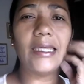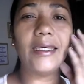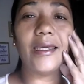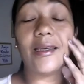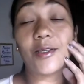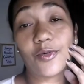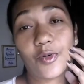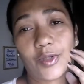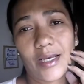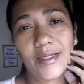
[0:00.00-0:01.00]
E ele
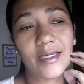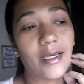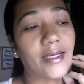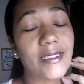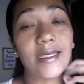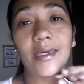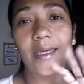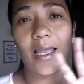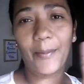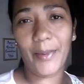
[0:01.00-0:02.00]
resolveu trazer. Assim
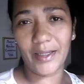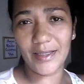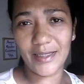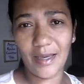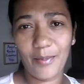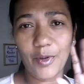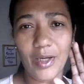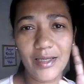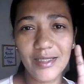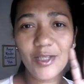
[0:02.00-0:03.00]
que ela aparecer,
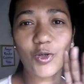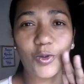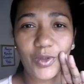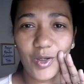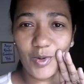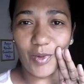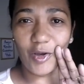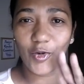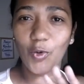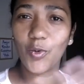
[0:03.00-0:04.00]
porque ela se escondeu
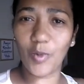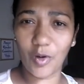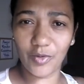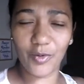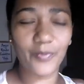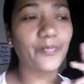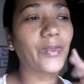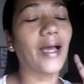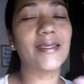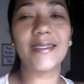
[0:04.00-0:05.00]
embaixo de algum móvel,
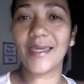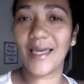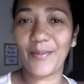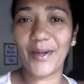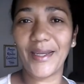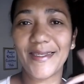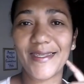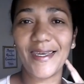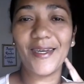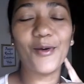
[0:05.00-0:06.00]
assim que ela
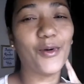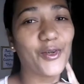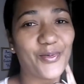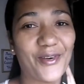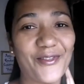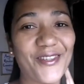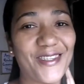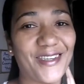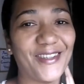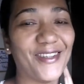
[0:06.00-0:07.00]
aparecer, eu mostro para
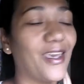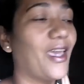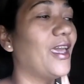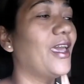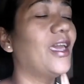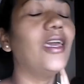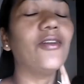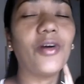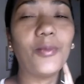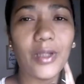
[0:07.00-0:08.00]
vocês.
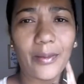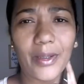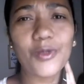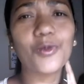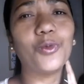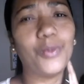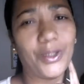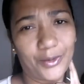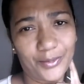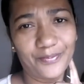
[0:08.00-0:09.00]
E vamos lá mais um
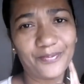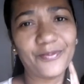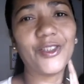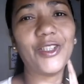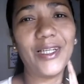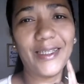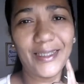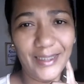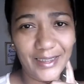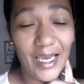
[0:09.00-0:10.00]
domingo de
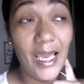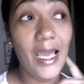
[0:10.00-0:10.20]
lerê.